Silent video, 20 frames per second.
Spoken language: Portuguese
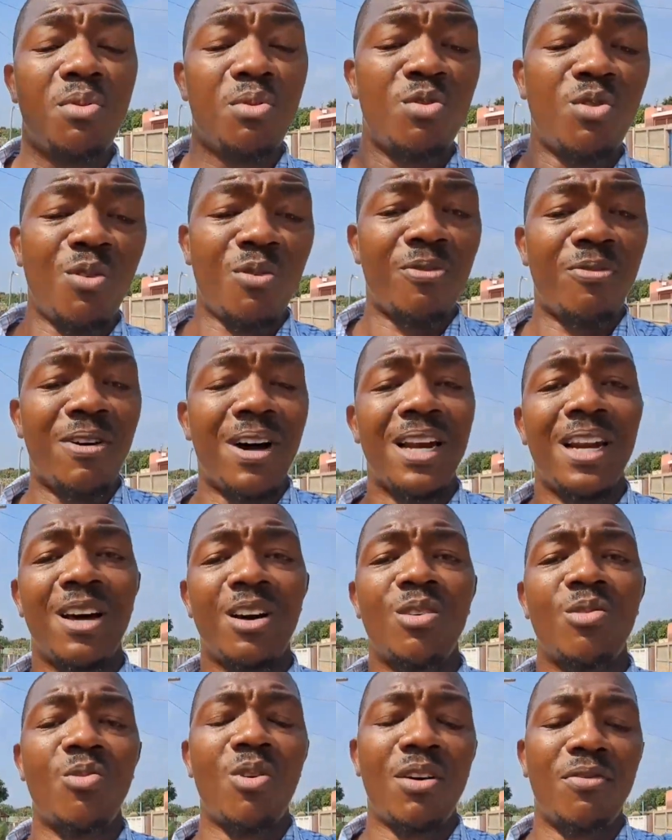não falam
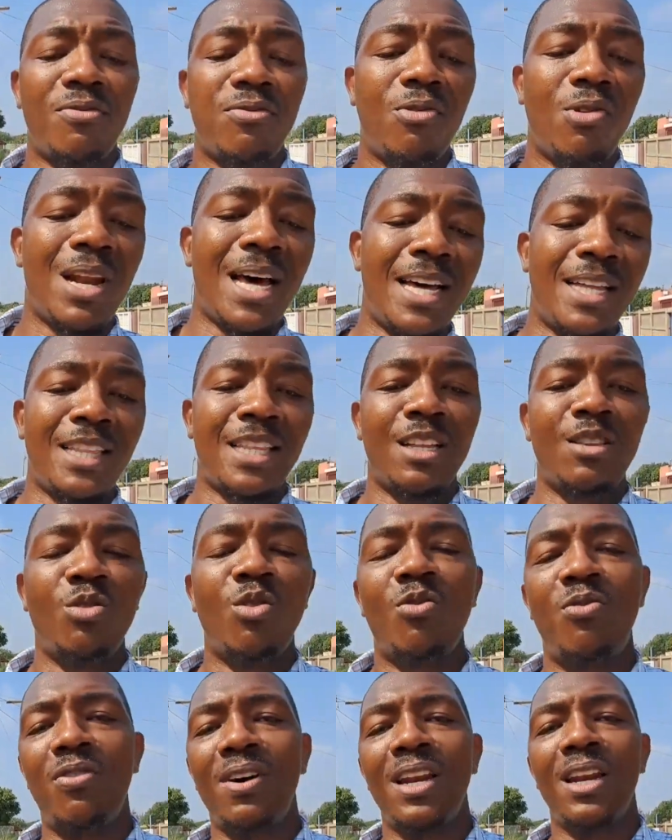com a fulana, não
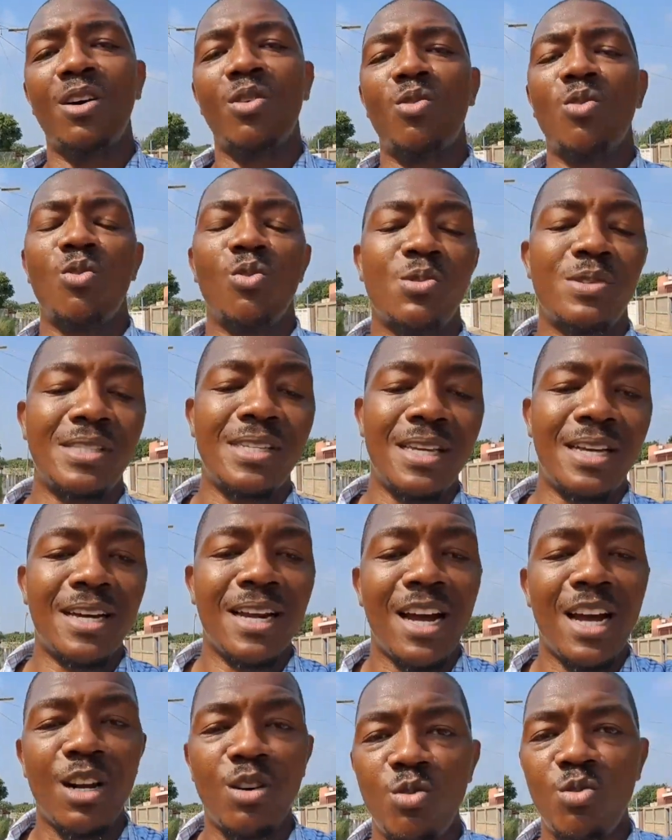falam com o
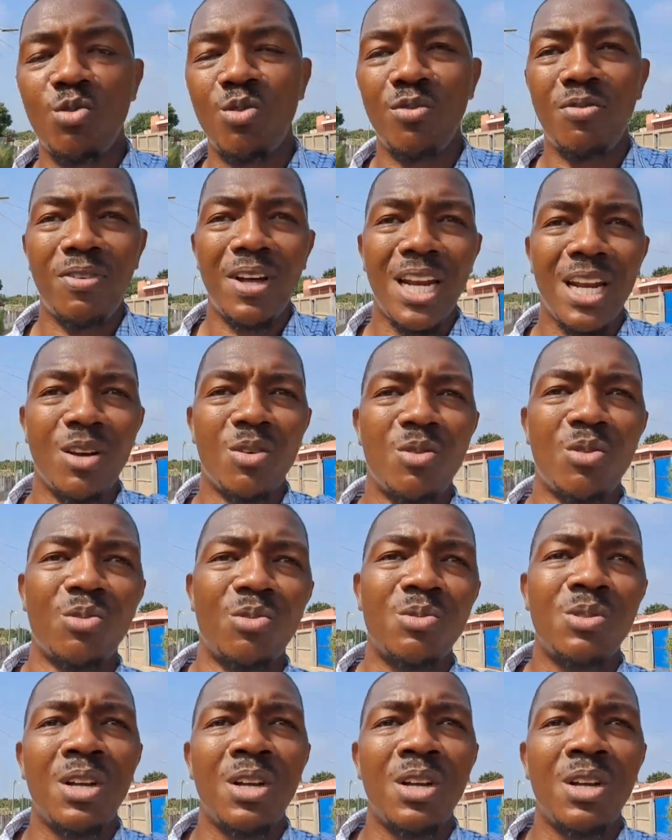cicrano, não falam com